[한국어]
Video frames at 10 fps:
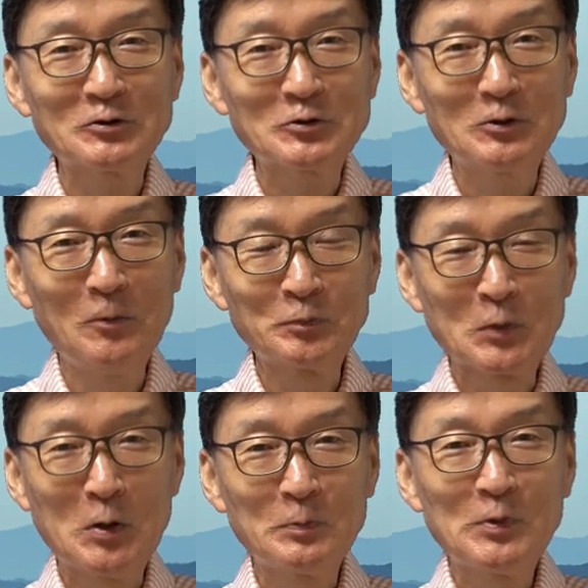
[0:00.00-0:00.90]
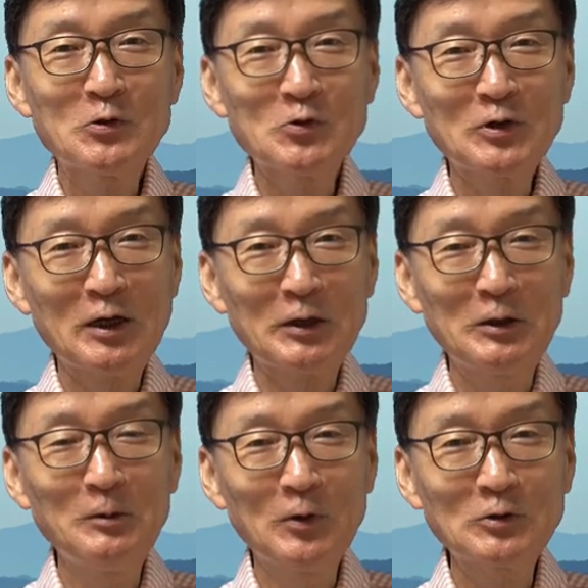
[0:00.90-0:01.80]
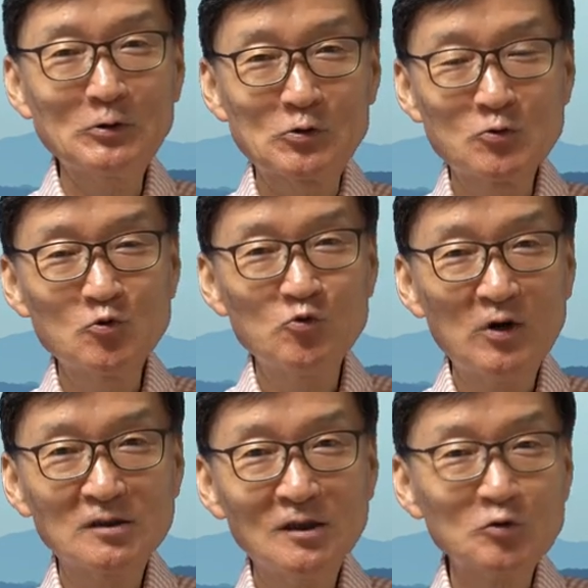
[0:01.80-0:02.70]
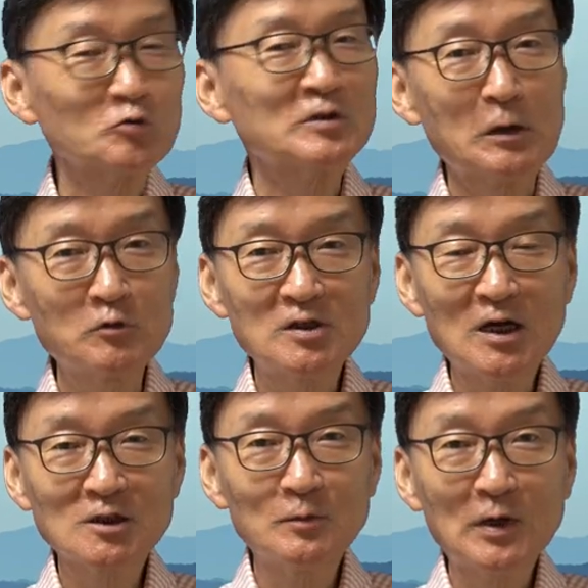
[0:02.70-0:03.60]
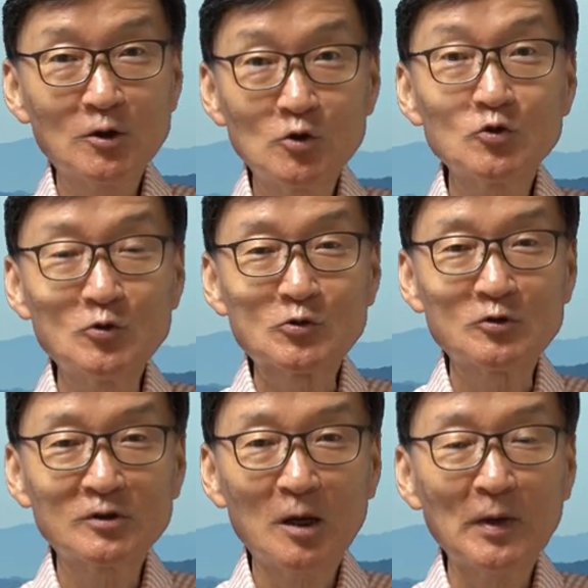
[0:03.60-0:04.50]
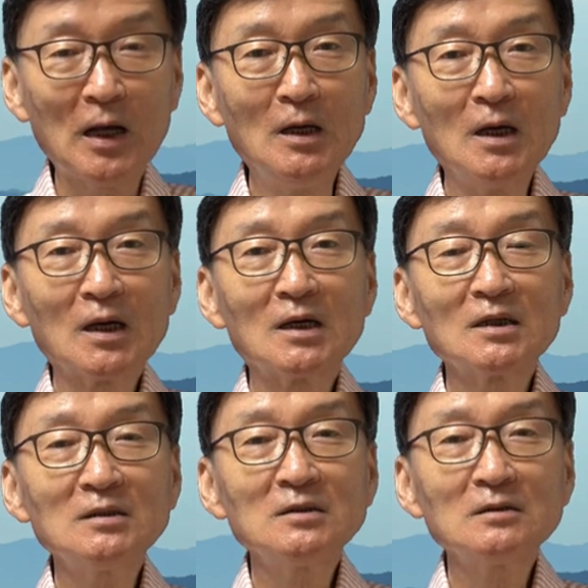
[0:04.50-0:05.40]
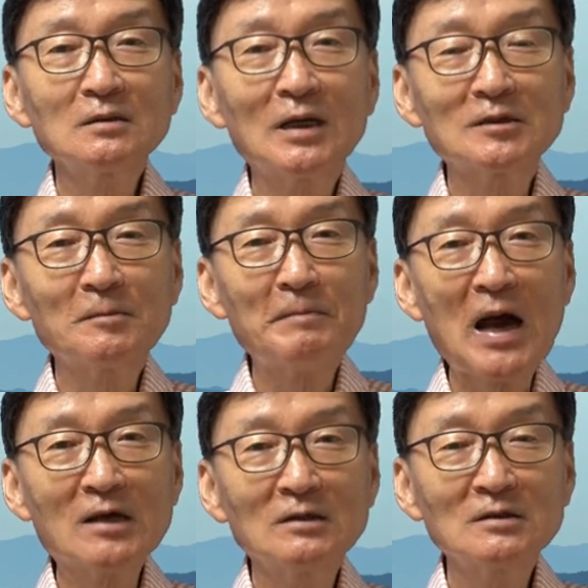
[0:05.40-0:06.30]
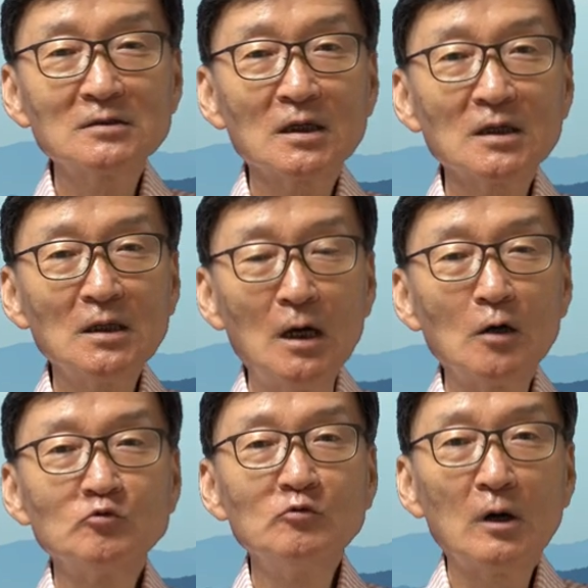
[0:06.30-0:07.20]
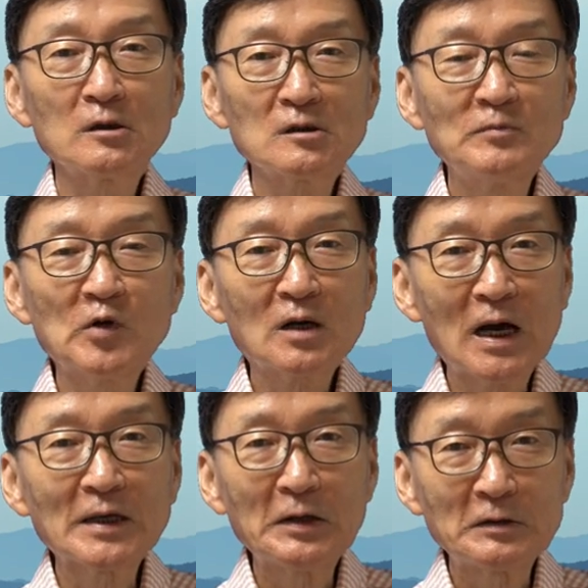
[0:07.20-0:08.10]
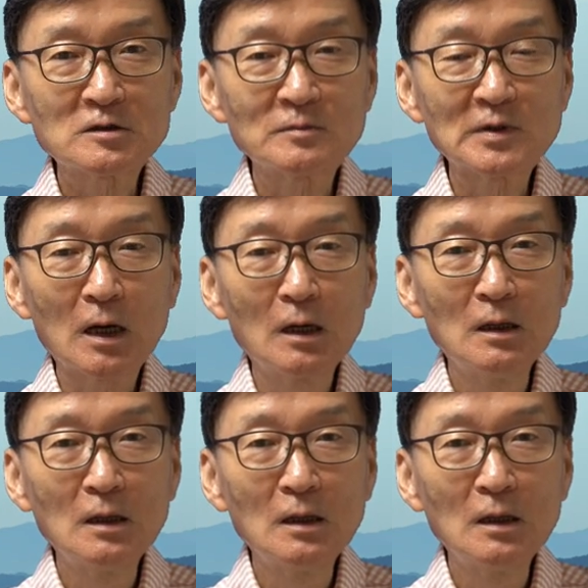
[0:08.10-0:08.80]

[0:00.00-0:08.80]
지금 미국이나 일본은 중국 유학생 쫓아내고 있지 않습니까? 기술 유출 때문에. 그런 식으로 아주 파격적인 우호 협력 관계였습니다.